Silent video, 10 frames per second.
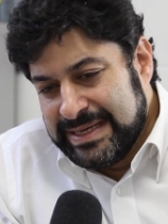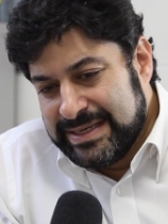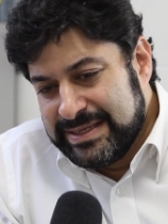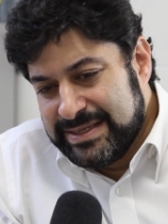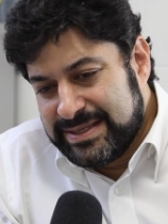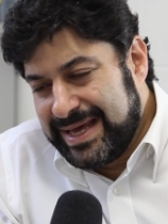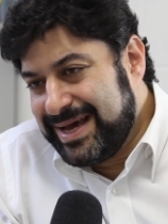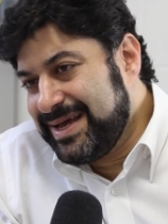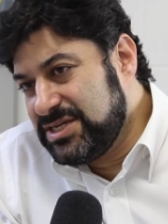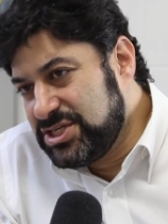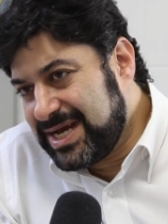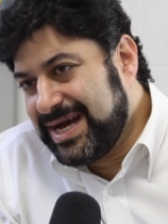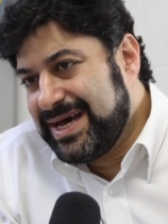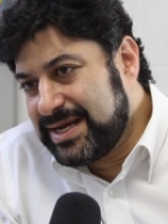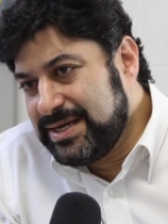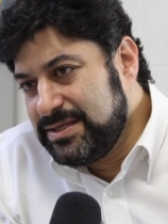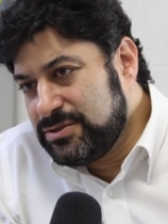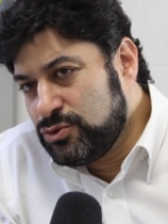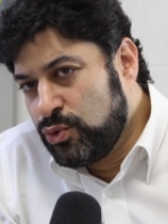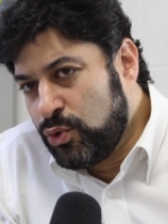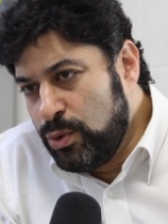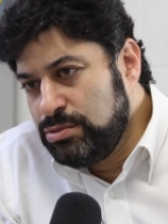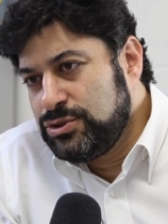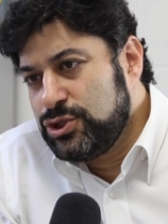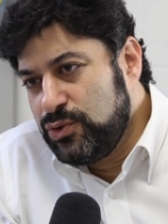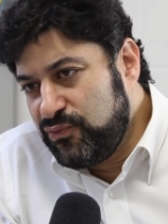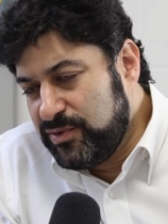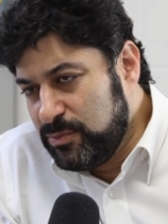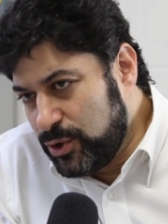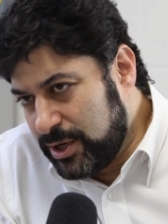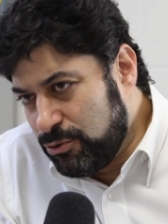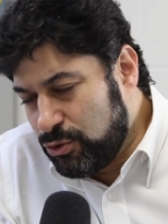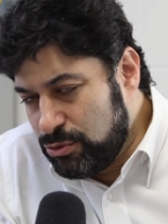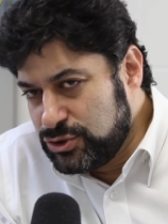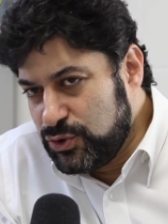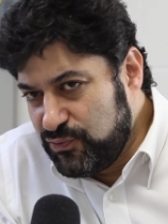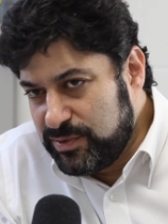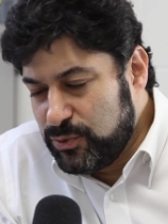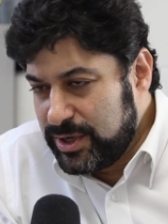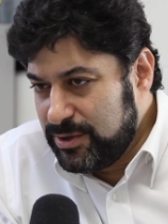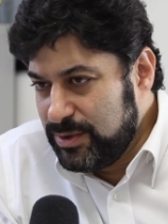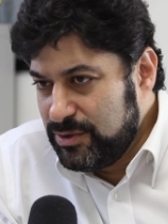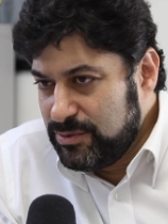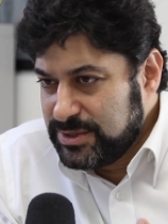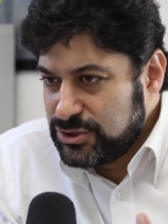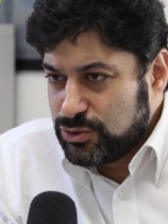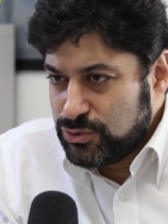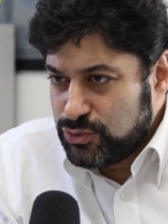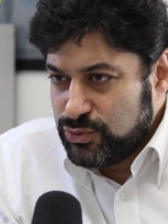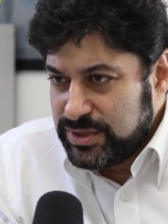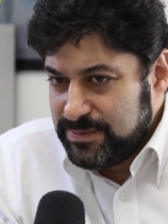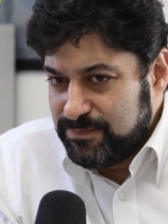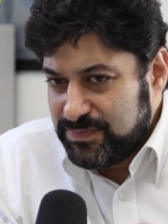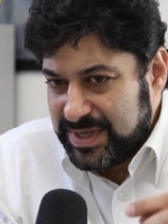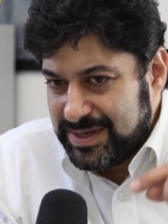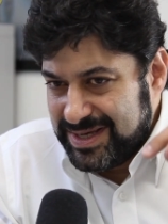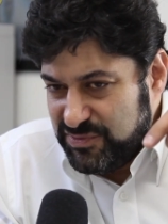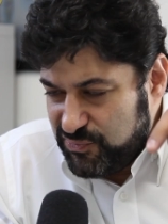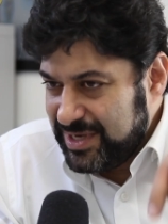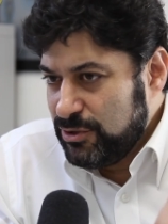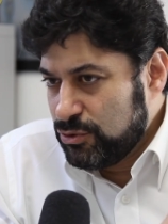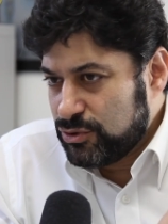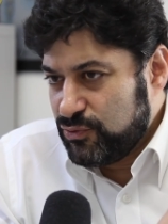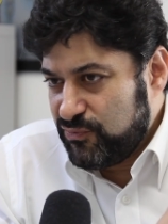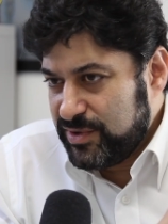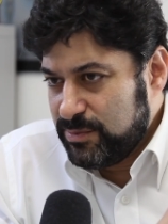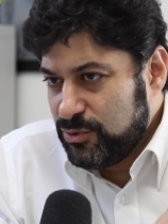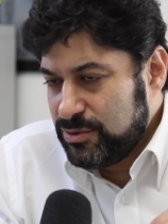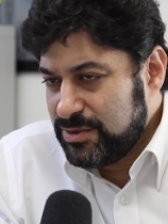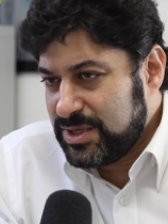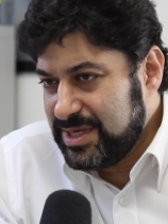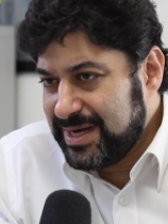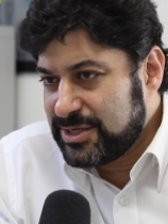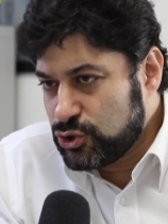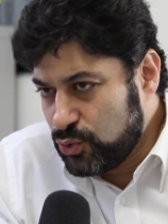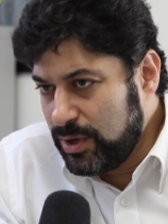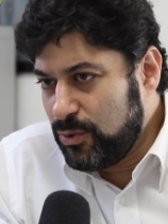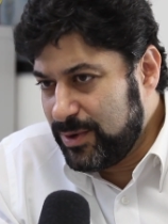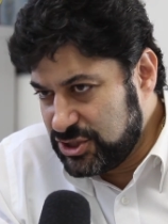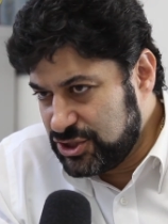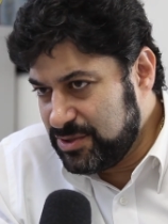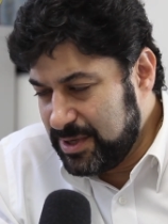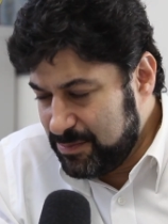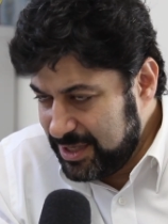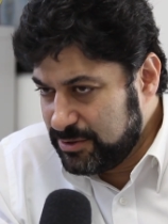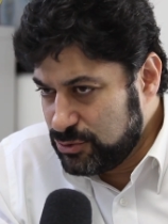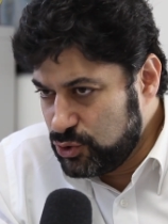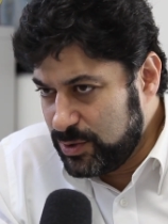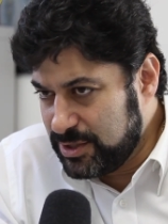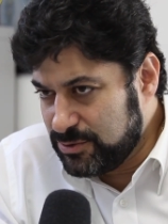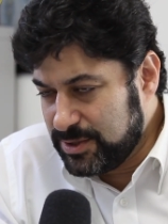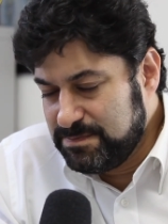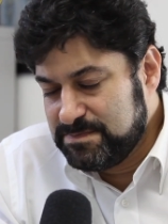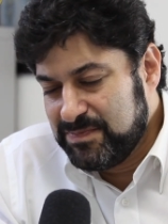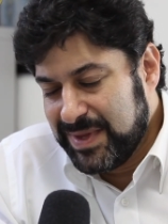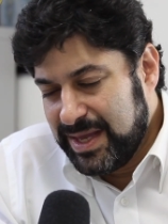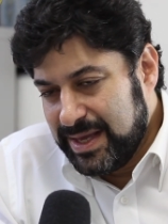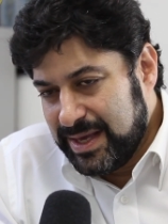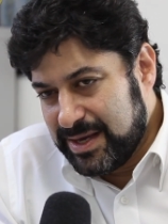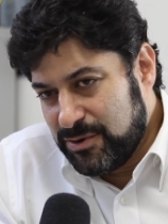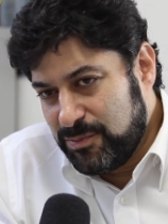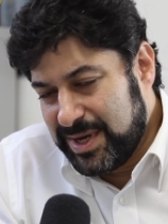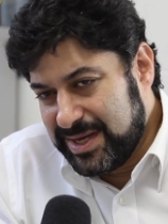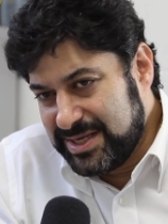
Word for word: é, na área de carga do côndilo femoral. Côndilo femoral é uma estrutura é, inferior do fêmur que articula com a tíbia, bem no joelho, né? É uma